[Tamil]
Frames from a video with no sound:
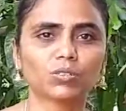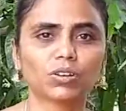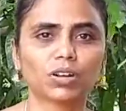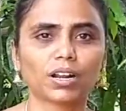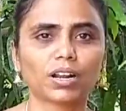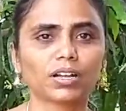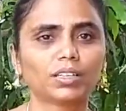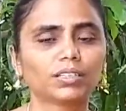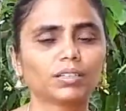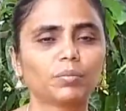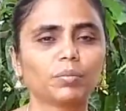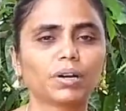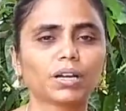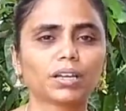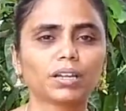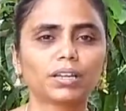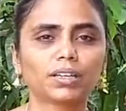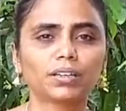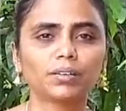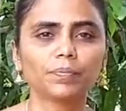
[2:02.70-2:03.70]
சொல்கிறாங்க அந்த அம்மா
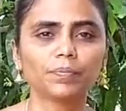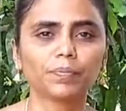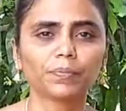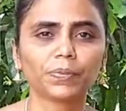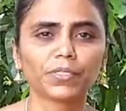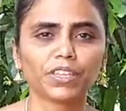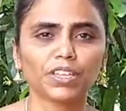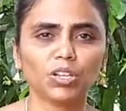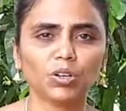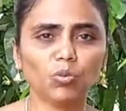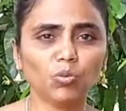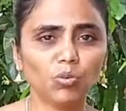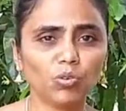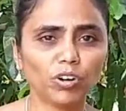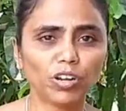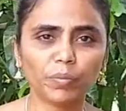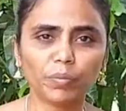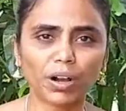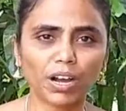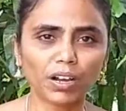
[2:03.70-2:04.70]
கிட்ட
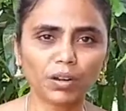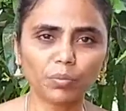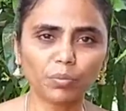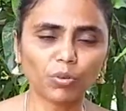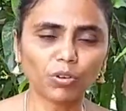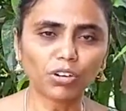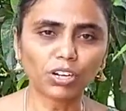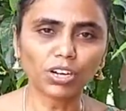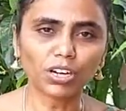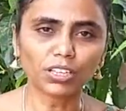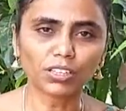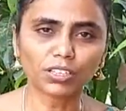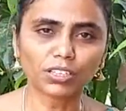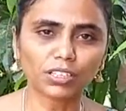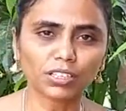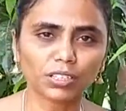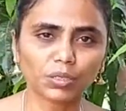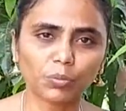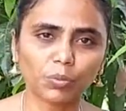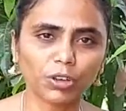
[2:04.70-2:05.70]
உன்னுடைய மகன்
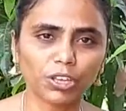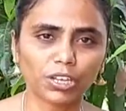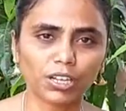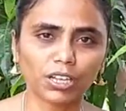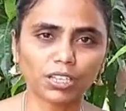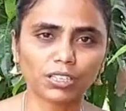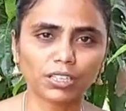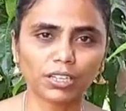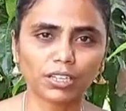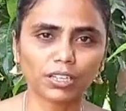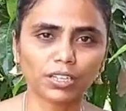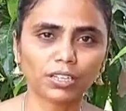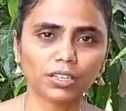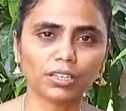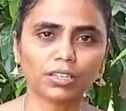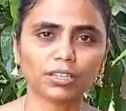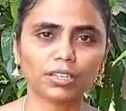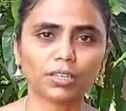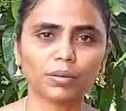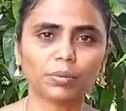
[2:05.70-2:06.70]
போர்க்களத்துக்கு போயிருக்கான் தானே
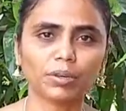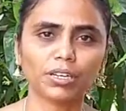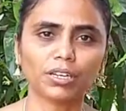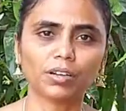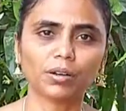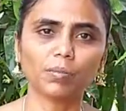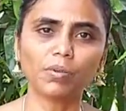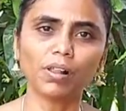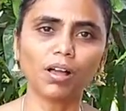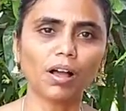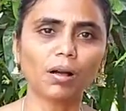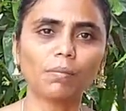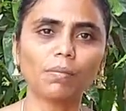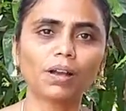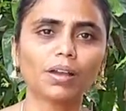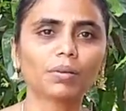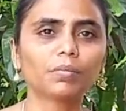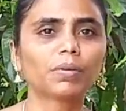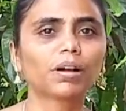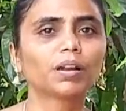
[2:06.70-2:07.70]
அப்படின்னு கேட்கும்போது ஆமா
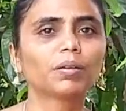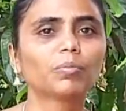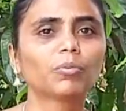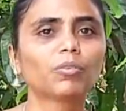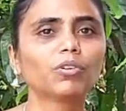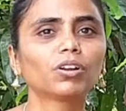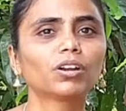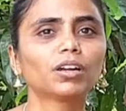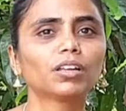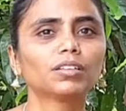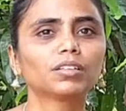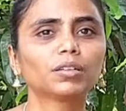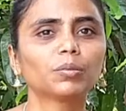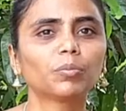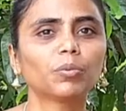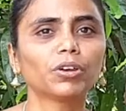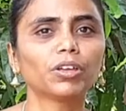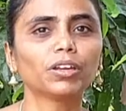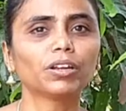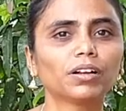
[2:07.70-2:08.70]
என் மகன் போர்க்களத்துக்கு
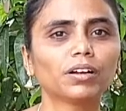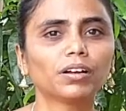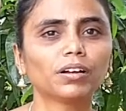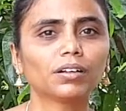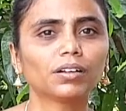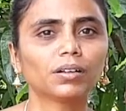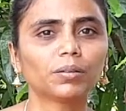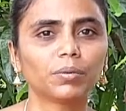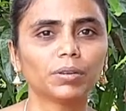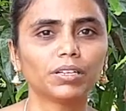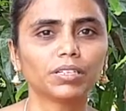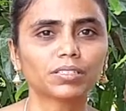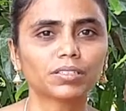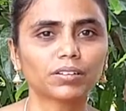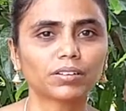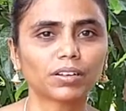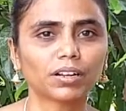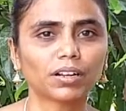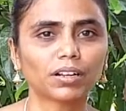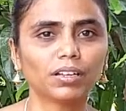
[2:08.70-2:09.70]
போயிருக்கான் அப்படின்னு
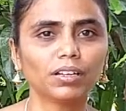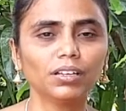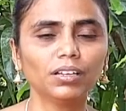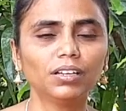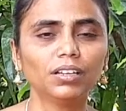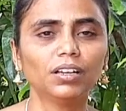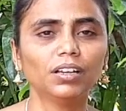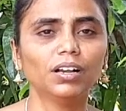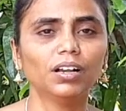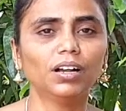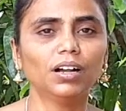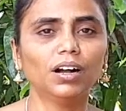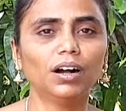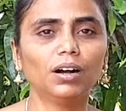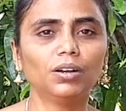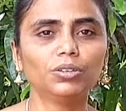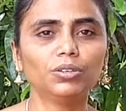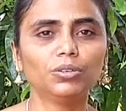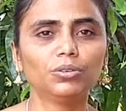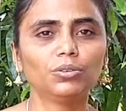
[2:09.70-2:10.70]
சொல்கிறாங்க
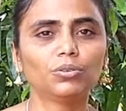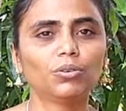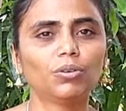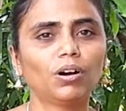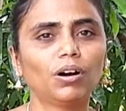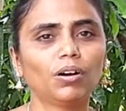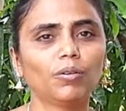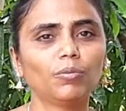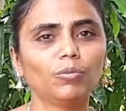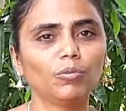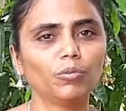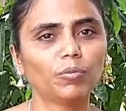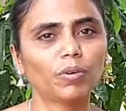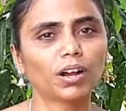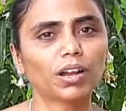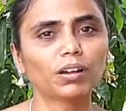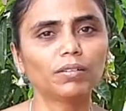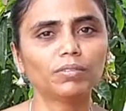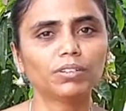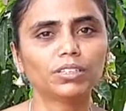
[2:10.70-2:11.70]
ஐயோ அவன்
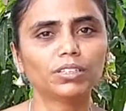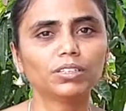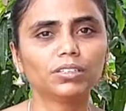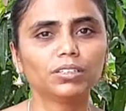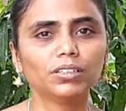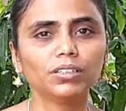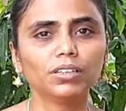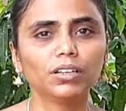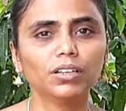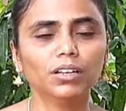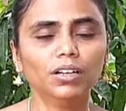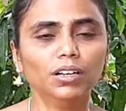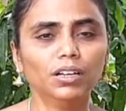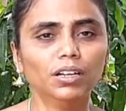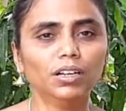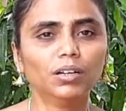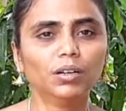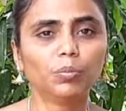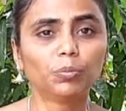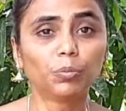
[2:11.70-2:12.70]
மகன் வந்து
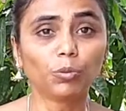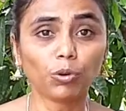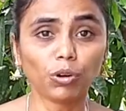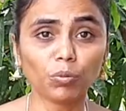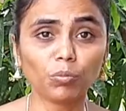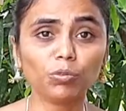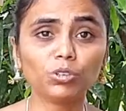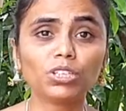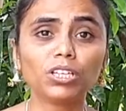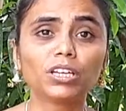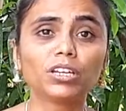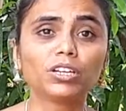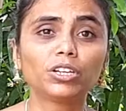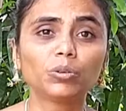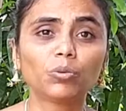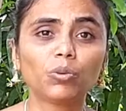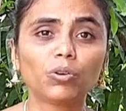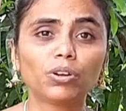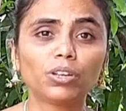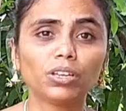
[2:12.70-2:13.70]
புறமுதுகிட்டு
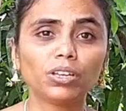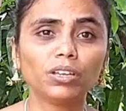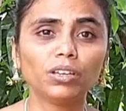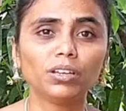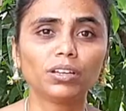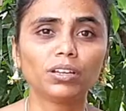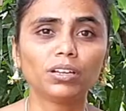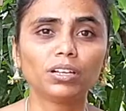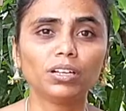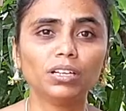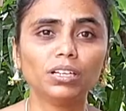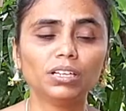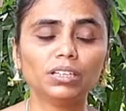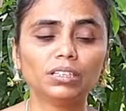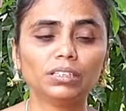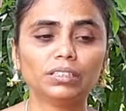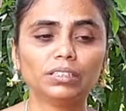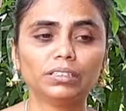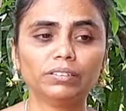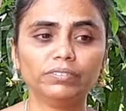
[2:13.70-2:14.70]
ஓடி
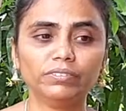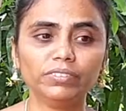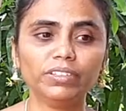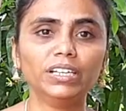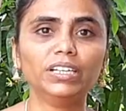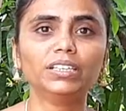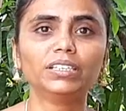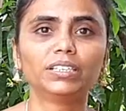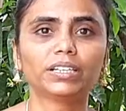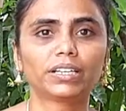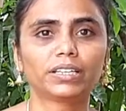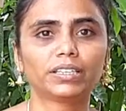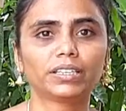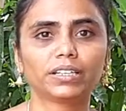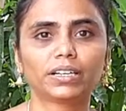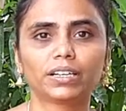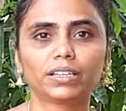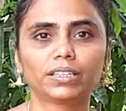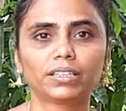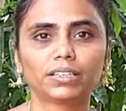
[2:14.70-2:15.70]
விழுந்து இறந்து
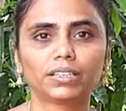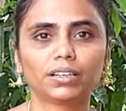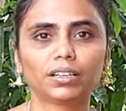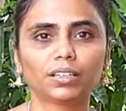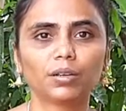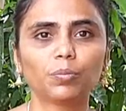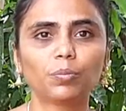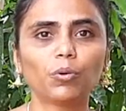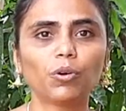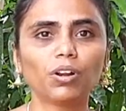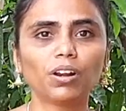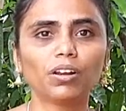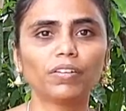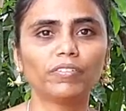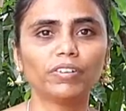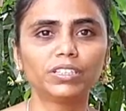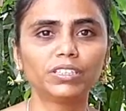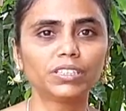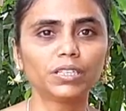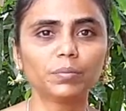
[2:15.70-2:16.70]
கிடந்துட்டான் அதை போரில்
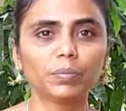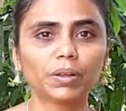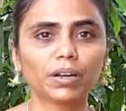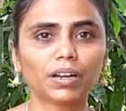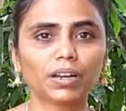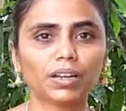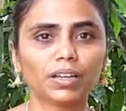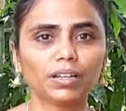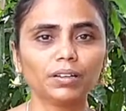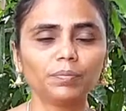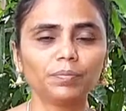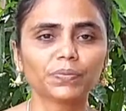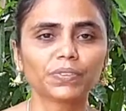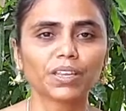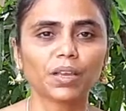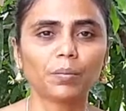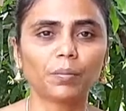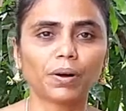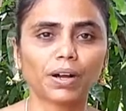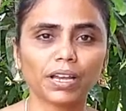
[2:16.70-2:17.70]
வெற்றி பெறல
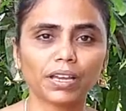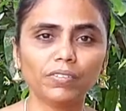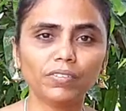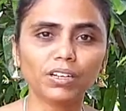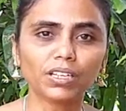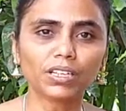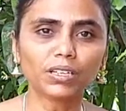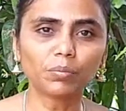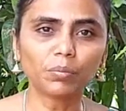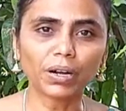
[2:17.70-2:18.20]
பகைவனுக்கு